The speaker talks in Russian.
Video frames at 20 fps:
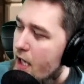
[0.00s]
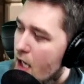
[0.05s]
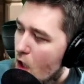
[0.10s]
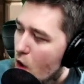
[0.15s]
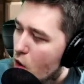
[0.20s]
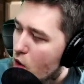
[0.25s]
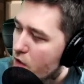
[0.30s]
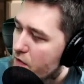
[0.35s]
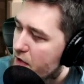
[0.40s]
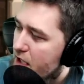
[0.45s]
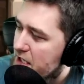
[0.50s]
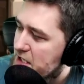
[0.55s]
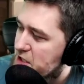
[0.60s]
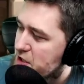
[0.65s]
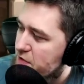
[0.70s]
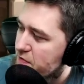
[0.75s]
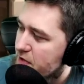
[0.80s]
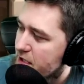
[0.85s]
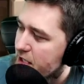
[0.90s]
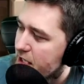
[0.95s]

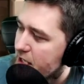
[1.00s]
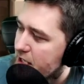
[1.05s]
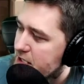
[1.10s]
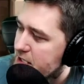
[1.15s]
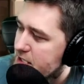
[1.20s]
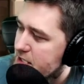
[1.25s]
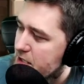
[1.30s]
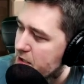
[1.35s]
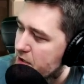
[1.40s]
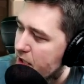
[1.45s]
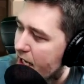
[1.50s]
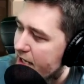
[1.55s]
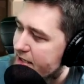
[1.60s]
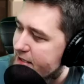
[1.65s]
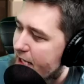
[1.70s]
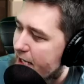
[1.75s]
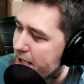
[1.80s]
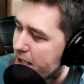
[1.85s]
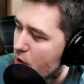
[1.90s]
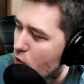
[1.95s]
Увеличивание силы
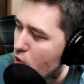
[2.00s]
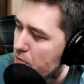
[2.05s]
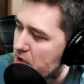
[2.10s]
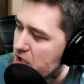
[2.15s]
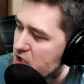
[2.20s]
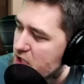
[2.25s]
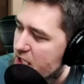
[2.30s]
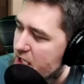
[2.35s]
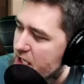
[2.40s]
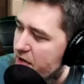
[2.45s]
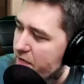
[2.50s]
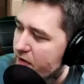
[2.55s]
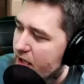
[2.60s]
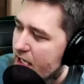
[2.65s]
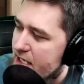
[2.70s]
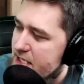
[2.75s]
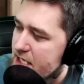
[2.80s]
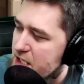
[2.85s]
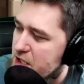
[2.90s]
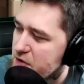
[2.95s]
атаки и уменьшение
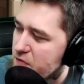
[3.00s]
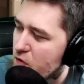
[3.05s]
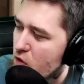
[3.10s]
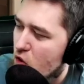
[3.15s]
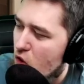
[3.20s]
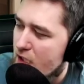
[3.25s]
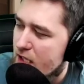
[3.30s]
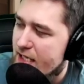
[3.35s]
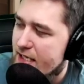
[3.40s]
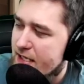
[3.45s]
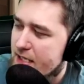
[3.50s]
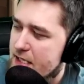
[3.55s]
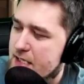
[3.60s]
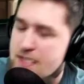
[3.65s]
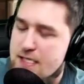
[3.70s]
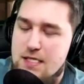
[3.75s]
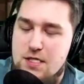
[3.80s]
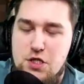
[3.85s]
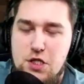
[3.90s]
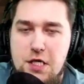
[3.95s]
входящего урона
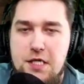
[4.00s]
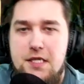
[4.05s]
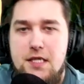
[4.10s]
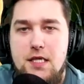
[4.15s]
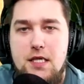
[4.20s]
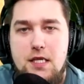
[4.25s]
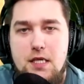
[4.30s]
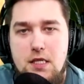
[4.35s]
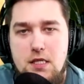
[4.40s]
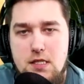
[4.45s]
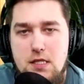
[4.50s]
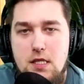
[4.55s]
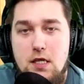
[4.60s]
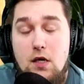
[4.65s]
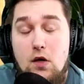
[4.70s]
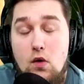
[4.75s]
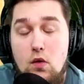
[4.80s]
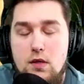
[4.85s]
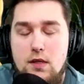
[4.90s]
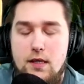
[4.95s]
длится 4
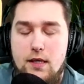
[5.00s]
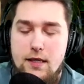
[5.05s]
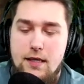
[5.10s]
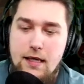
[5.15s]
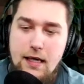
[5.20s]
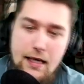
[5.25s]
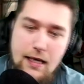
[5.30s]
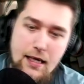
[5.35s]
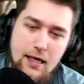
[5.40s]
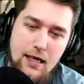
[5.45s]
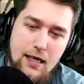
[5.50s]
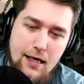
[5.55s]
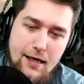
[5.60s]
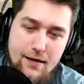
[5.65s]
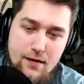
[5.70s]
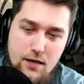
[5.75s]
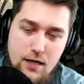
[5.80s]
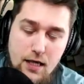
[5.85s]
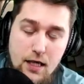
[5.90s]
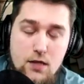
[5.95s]
секунды.
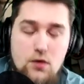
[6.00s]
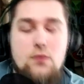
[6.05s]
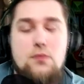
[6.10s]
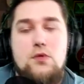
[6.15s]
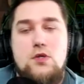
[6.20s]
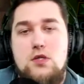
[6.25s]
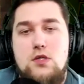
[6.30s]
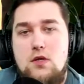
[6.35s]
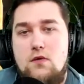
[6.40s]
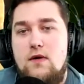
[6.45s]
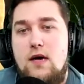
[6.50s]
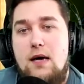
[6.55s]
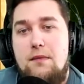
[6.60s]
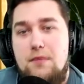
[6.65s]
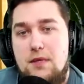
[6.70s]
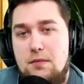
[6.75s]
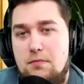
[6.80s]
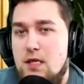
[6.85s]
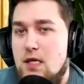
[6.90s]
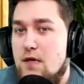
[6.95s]
А, я думаю, что
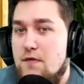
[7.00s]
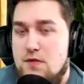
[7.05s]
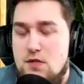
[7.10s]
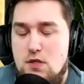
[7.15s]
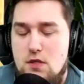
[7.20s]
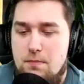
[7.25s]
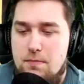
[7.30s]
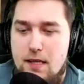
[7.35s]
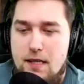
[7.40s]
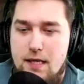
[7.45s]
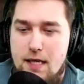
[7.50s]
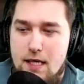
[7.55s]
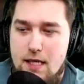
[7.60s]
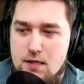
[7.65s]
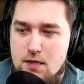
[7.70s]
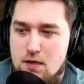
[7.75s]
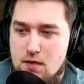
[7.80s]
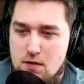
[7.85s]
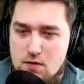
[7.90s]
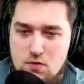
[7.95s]
вам и мне все
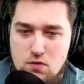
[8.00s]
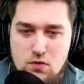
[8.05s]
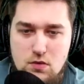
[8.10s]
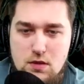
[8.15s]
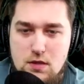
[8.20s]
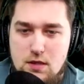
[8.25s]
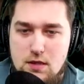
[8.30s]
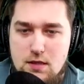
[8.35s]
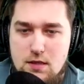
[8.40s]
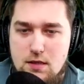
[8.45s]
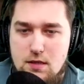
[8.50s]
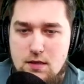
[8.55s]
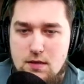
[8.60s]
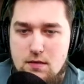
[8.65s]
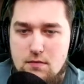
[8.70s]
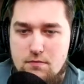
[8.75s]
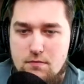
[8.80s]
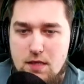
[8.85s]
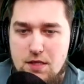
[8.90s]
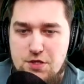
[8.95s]
понятно. Тут
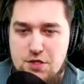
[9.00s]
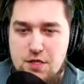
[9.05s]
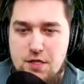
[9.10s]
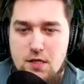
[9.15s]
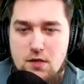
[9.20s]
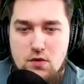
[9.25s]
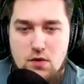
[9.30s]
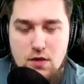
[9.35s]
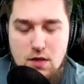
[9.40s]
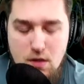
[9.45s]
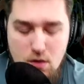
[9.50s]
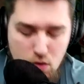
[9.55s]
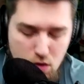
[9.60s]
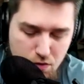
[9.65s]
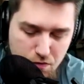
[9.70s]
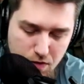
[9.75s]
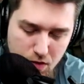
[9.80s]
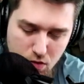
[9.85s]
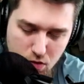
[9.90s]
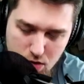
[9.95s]
э, очередной герой
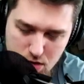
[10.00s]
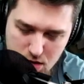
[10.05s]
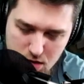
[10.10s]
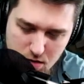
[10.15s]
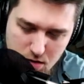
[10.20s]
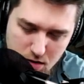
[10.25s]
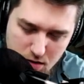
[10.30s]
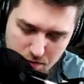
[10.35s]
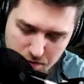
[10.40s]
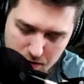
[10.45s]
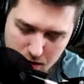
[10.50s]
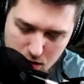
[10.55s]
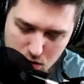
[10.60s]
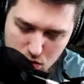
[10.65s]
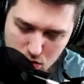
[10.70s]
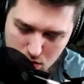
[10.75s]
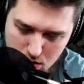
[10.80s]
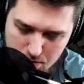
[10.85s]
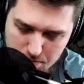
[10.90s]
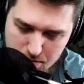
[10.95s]
выходит, э, в
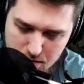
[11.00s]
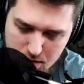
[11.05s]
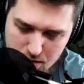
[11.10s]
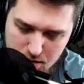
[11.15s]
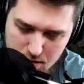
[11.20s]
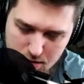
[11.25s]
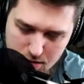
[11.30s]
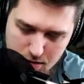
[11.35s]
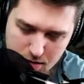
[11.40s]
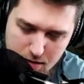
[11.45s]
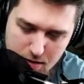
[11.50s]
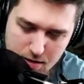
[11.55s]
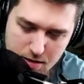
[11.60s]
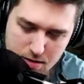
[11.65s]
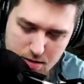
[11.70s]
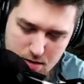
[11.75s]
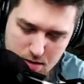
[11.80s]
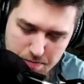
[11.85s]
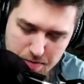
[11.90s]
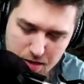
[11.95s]
котором э,
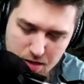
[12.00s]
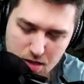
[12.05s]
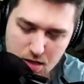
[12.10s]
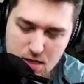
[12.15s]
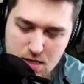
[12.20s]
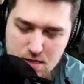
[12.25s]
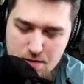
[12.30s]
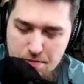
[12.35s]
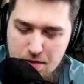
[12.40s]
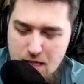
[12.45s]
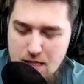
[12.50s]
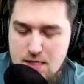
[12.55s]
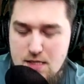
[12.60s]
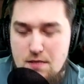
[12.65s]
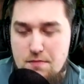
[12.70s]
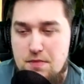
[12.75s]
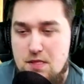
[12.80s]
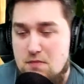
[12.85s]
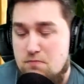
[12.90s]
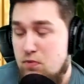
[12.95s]
тебе не
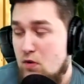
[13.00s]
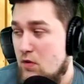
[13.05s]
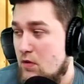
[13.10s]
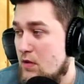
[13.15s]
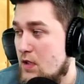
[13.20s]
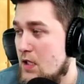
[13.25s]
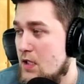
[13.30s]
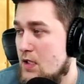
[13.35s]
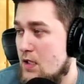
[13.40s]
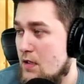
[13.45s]
разобраться без пол-литра,